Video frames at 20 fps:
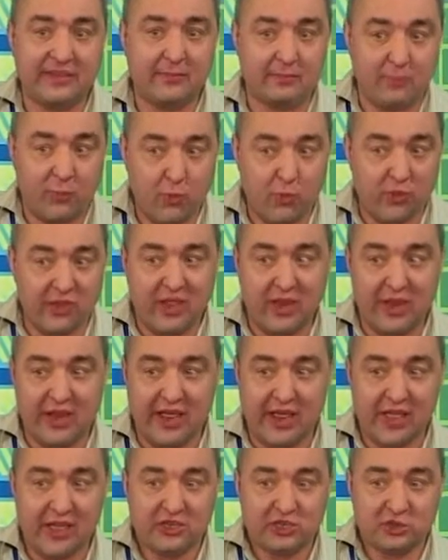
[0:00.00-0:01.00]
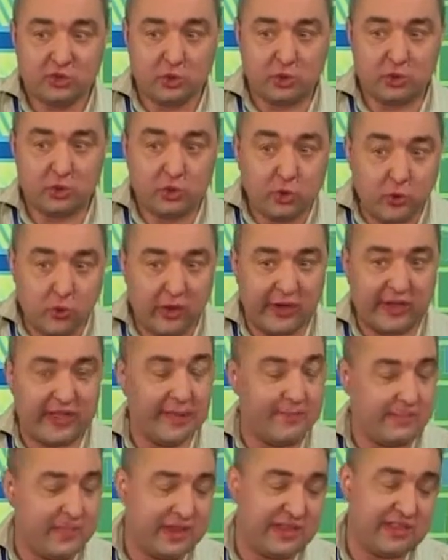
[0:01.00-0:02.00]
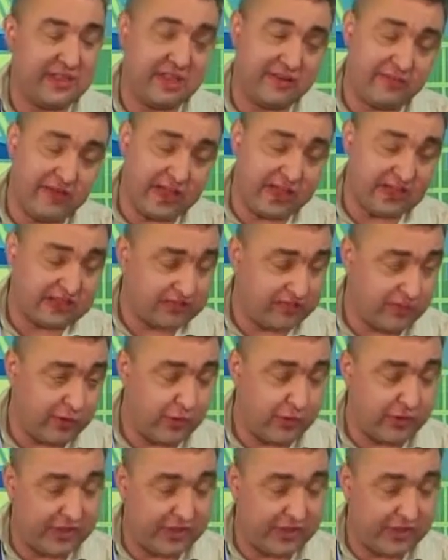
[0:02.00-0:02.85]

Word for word: поняли, что только передавая свое